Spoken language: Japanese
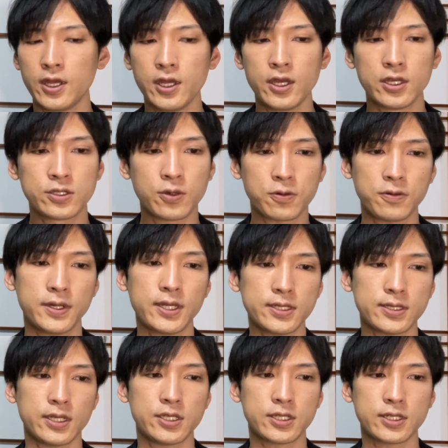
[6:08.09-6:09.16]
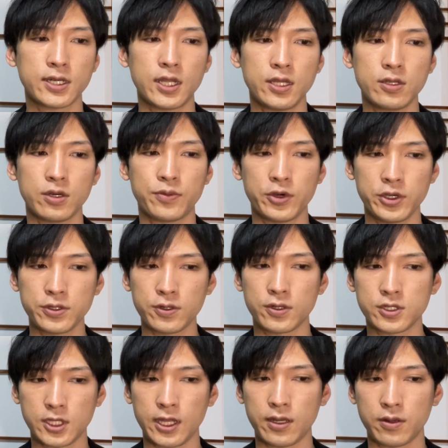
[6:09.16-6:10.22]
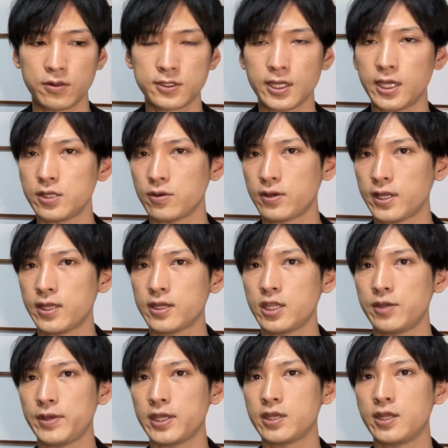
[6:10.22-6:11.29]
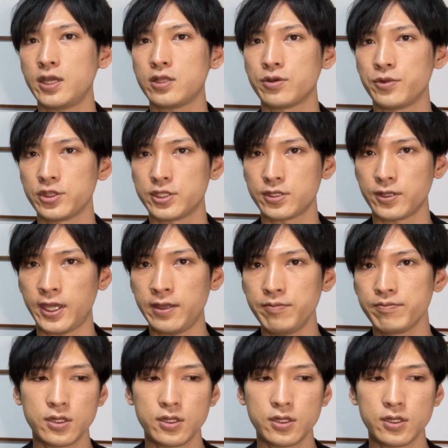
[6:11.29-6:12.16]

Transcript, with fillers: そこはですね、しっかりとポイントとして押さえておかなければいけないと思うんですよね。